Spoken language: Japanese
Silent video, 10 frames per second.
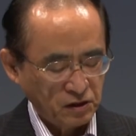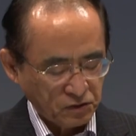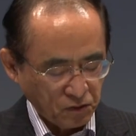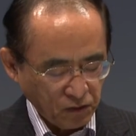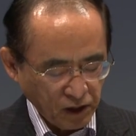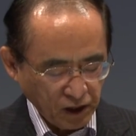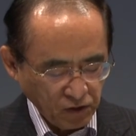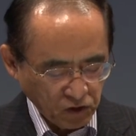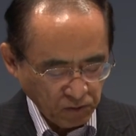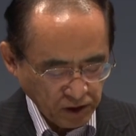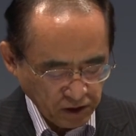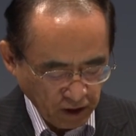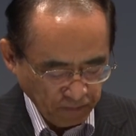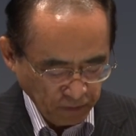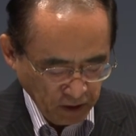その中におきまし
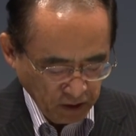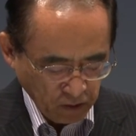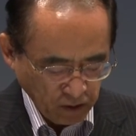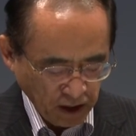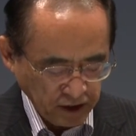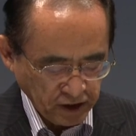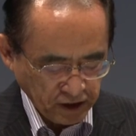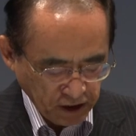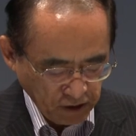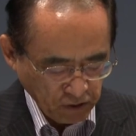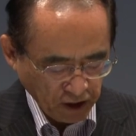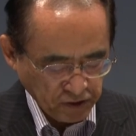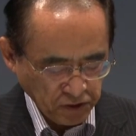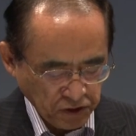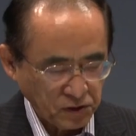てこの ICT を
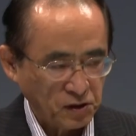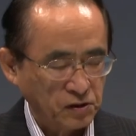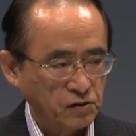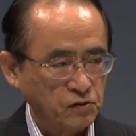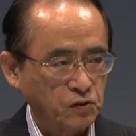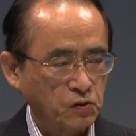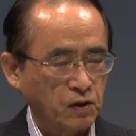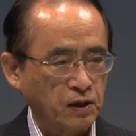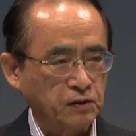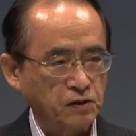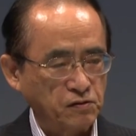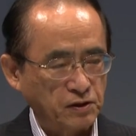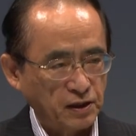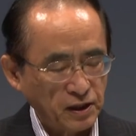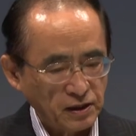活用するということは私は
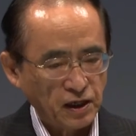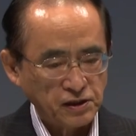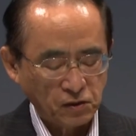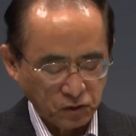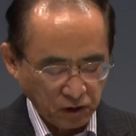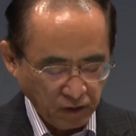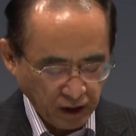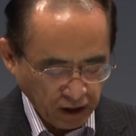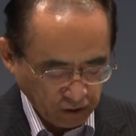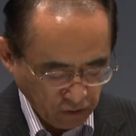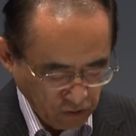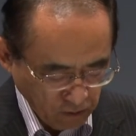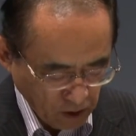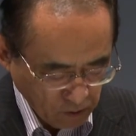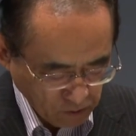大変大事なことではないかと
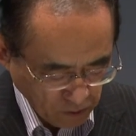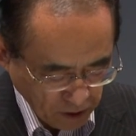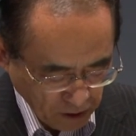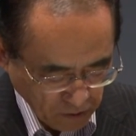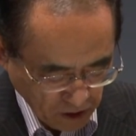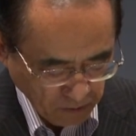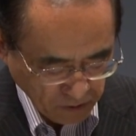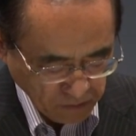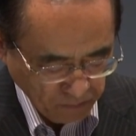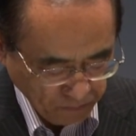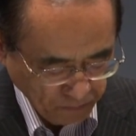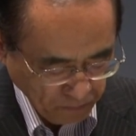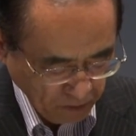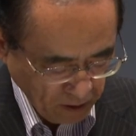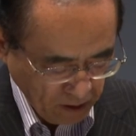思うのでございます。
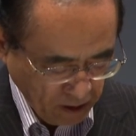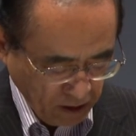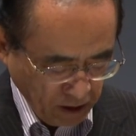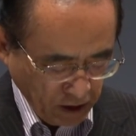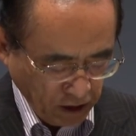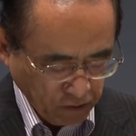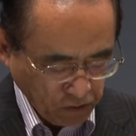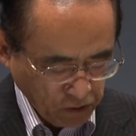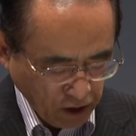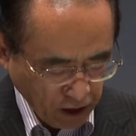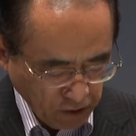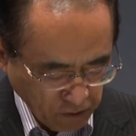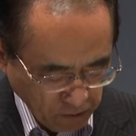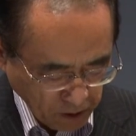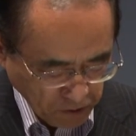あの今回の、
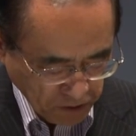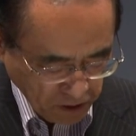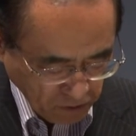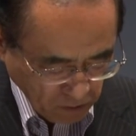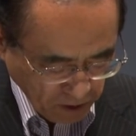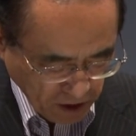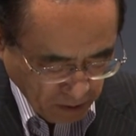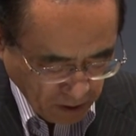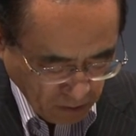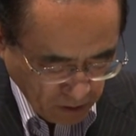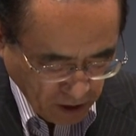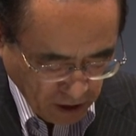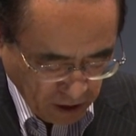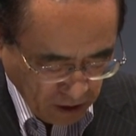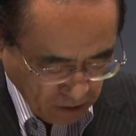ま女性校の皆様にお
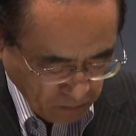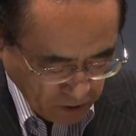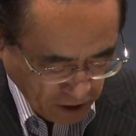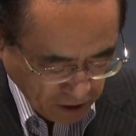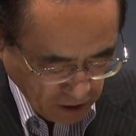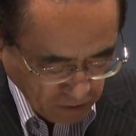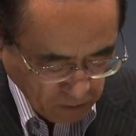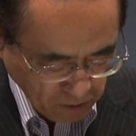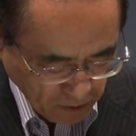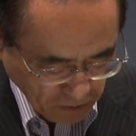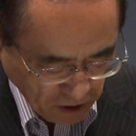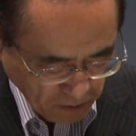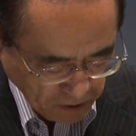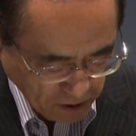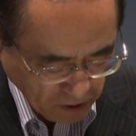願い申し上げたいと思うんでござい
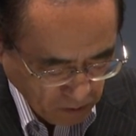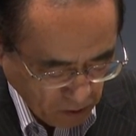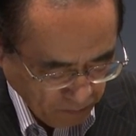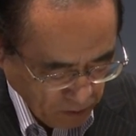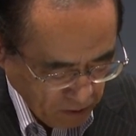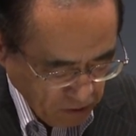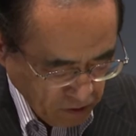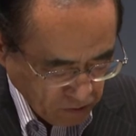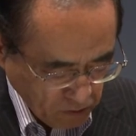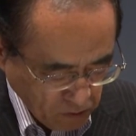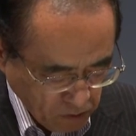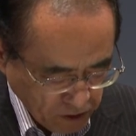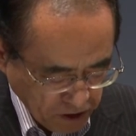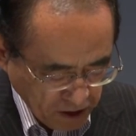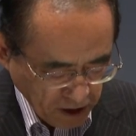ますけれどもその
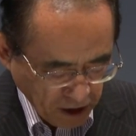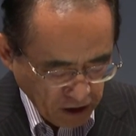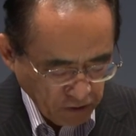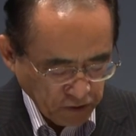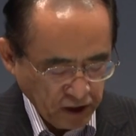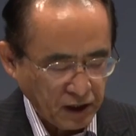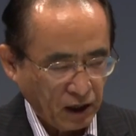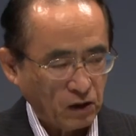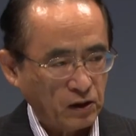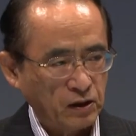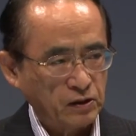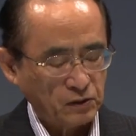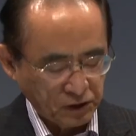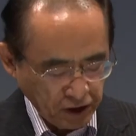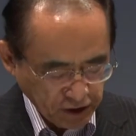実践研究の成果
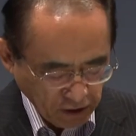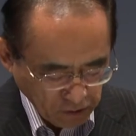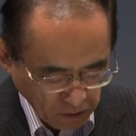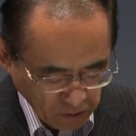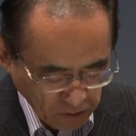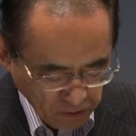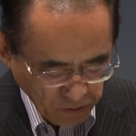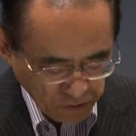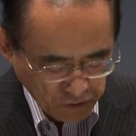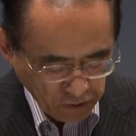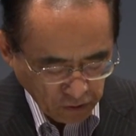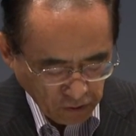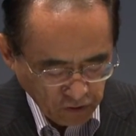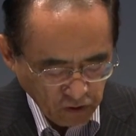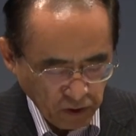の定着と普及の
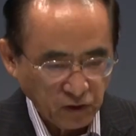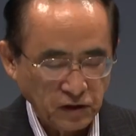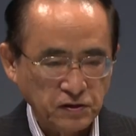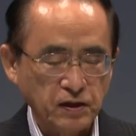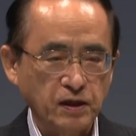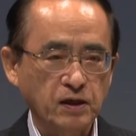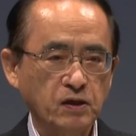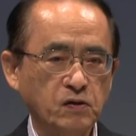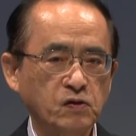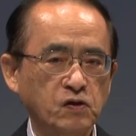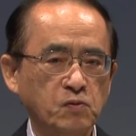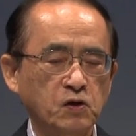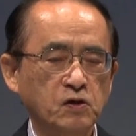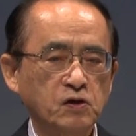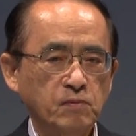取り組みをですね今後
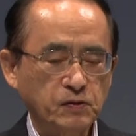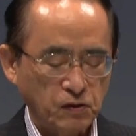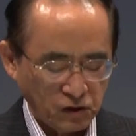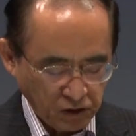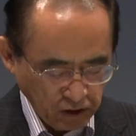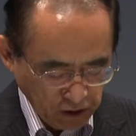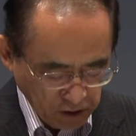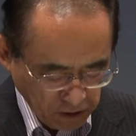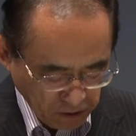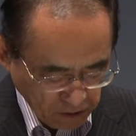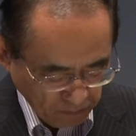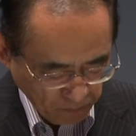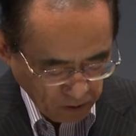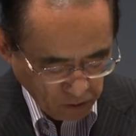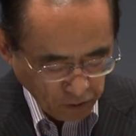も取り
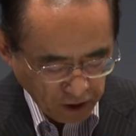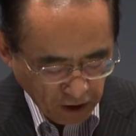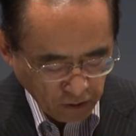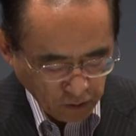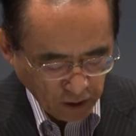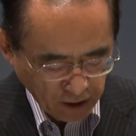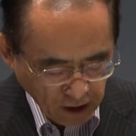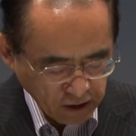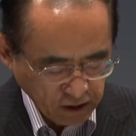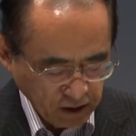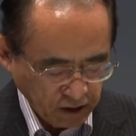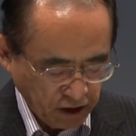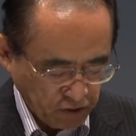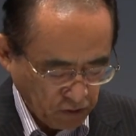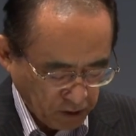途切れることがなく
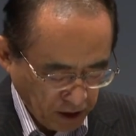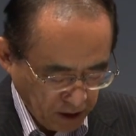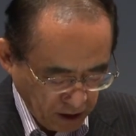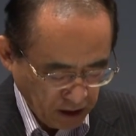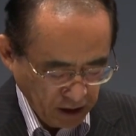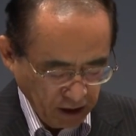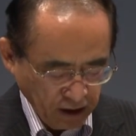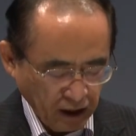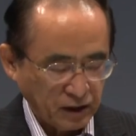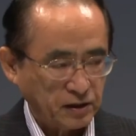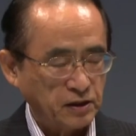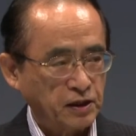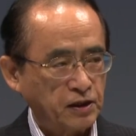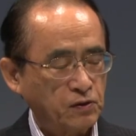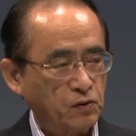継続的に発展
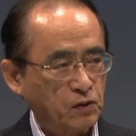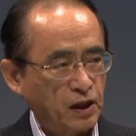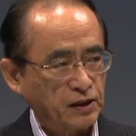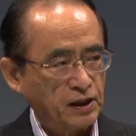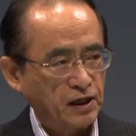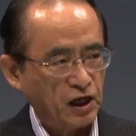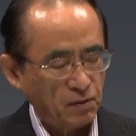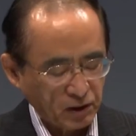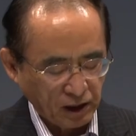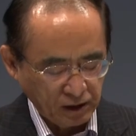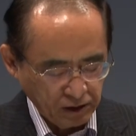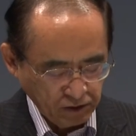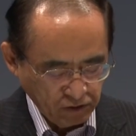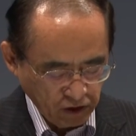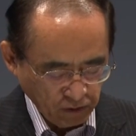的に行っていただければと
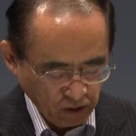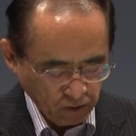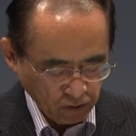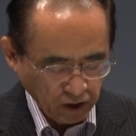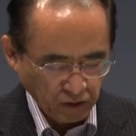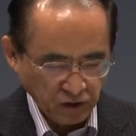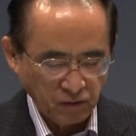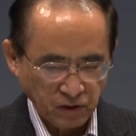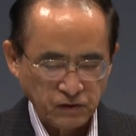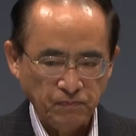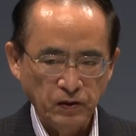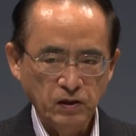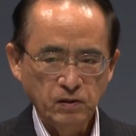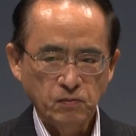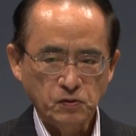いうふうにも思うのでございます。も
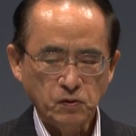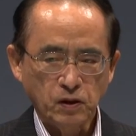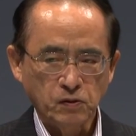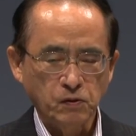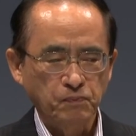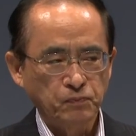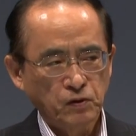ちろんあの